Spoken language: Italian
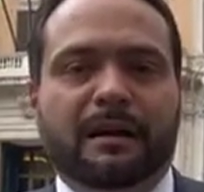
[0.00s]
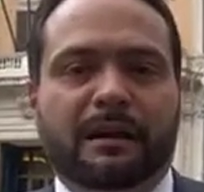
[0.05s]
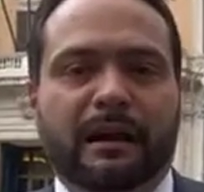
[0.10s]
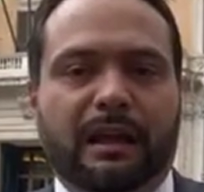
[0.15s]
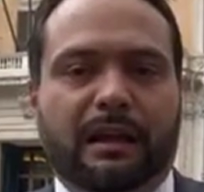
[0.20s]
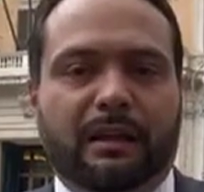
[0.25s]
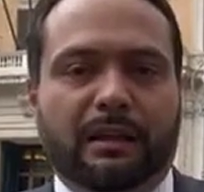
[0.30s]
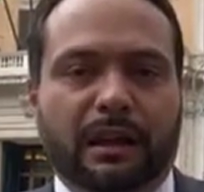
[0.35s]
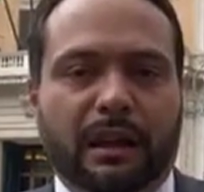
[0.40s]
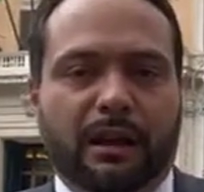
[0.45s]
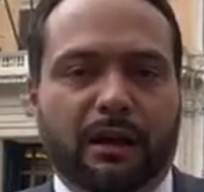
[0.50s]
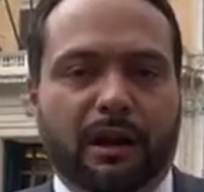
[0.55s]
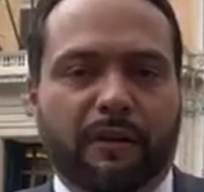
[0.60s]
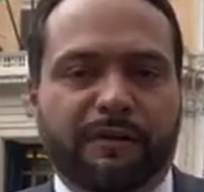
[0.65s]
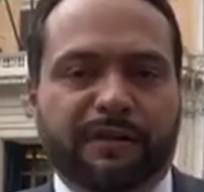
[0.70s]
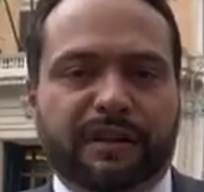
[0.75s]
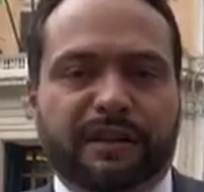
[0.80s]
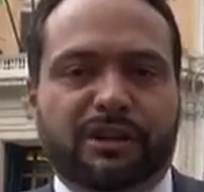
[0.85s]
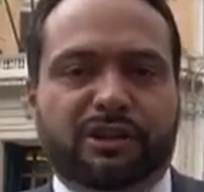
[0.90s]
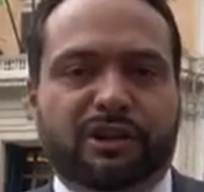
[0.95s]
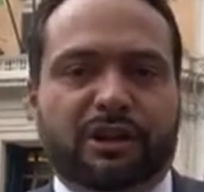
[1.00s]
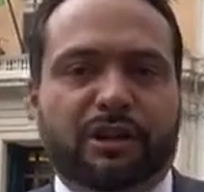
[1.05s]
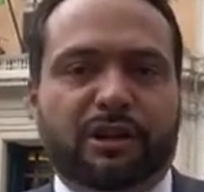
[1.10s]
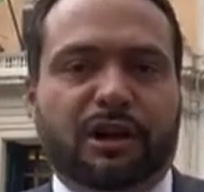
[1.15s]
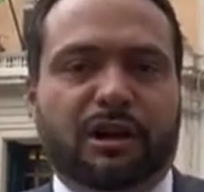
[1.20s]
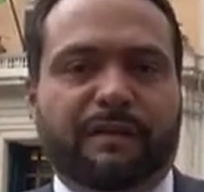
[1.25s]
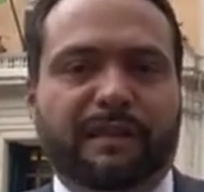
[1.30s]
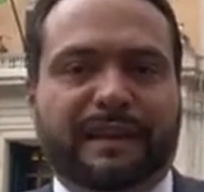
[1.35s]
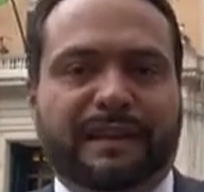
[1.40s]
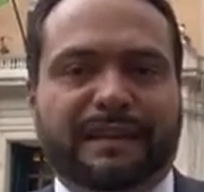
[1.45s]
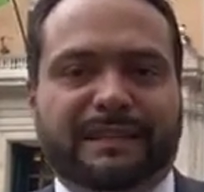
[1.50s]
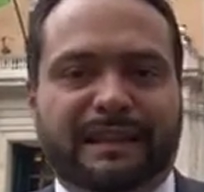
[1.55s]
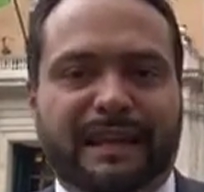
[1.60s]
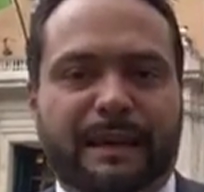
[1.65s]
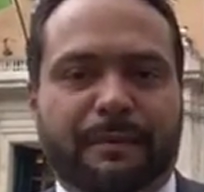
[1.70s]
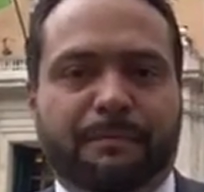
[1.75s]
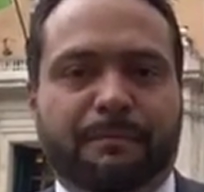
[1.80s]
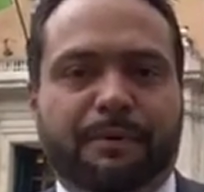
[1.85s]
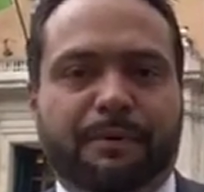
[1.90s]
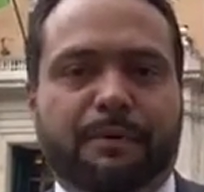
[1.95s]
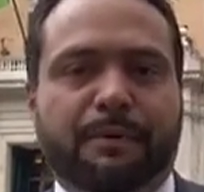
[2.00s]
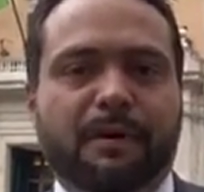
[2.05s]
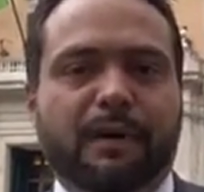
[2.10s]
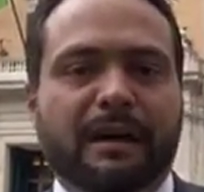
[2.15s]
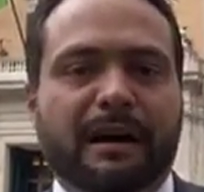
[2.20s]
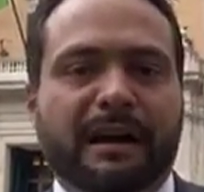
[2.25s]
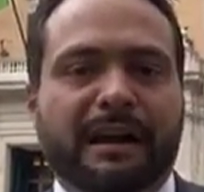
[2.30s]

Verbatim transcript: del Covid-19 ad esempio,